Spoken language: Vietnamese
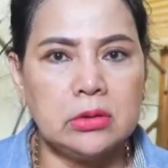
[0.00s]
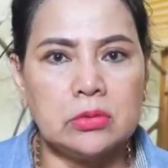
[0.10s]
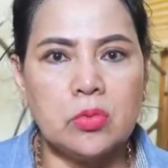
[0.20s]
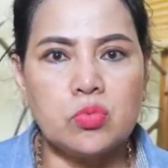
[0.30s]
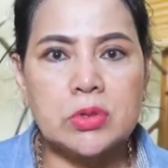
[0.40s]
nó
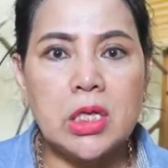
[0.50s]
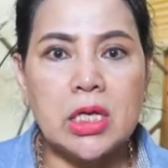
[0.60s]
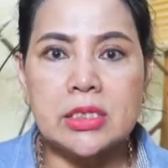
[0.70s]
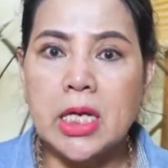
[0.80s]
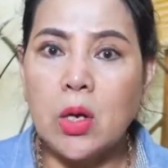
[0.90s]
cũng rất
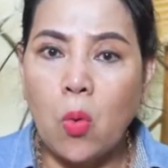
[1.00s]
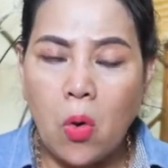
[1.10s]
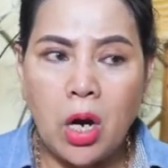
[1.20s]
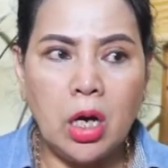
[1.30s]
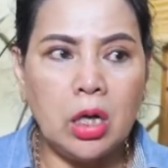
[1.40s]
là dễ
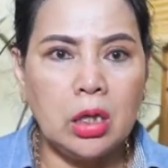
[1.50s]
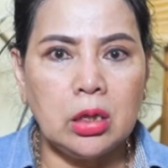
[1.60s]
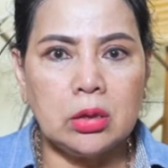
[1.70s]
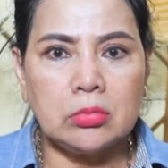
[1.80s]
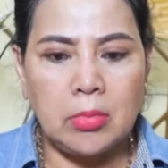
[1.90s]
uống
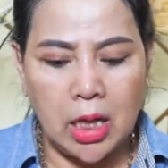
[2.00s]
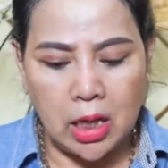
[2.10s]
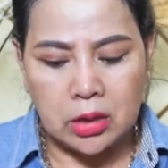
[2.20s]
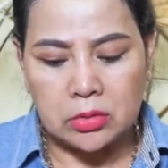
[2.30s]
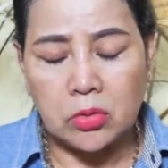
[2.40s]
mà